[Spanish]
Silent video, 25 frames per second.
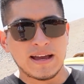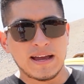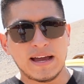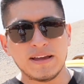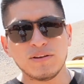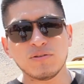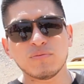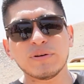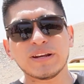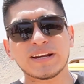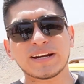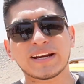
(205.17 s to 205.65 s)

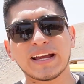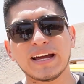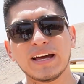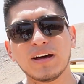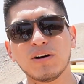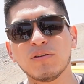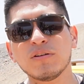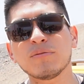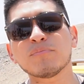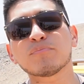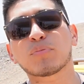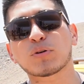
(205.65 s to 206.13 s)
hay un
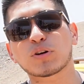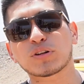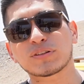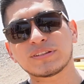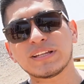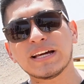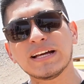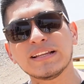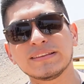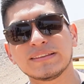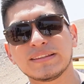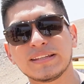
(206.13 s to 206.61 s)
mercado
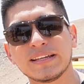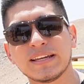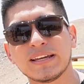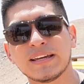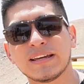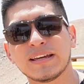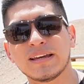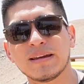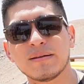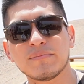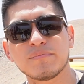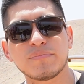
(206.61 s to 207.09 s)
importante
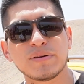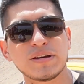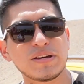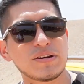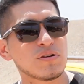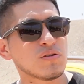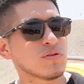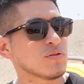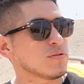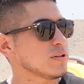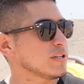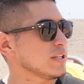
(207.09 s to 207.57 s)
en
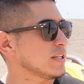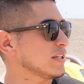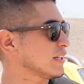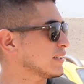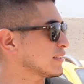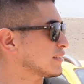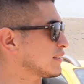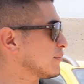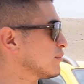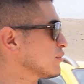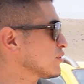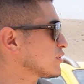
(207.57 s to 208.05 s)
Perú y
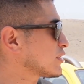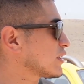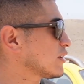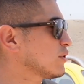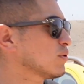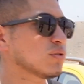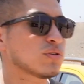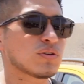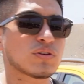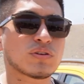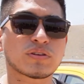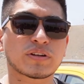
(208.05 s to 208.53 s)
estamos
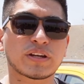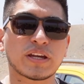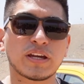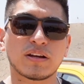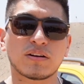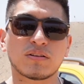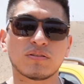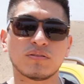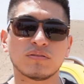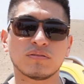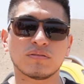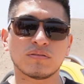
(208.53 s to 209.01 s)
seguros
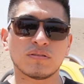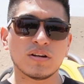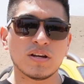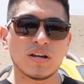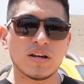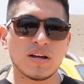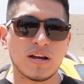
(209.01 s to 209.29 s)
que con